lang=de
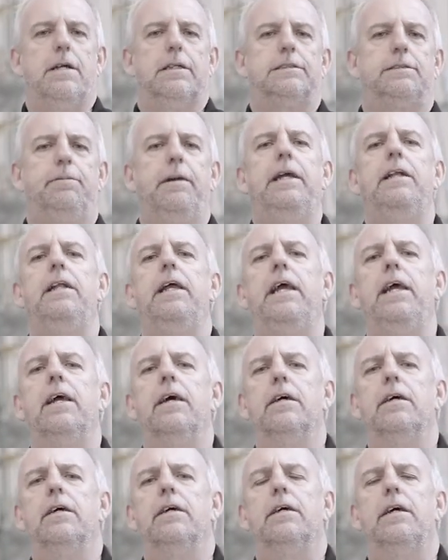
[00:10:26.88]

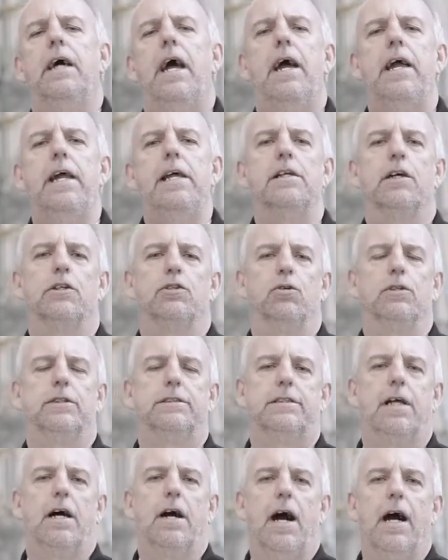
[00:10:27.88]
Zwingli erinnert
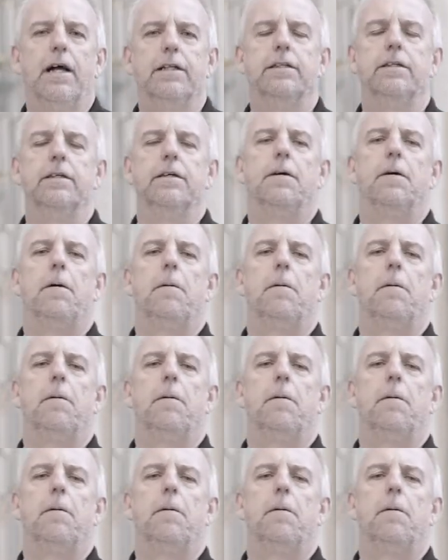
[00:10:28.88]
uns daran,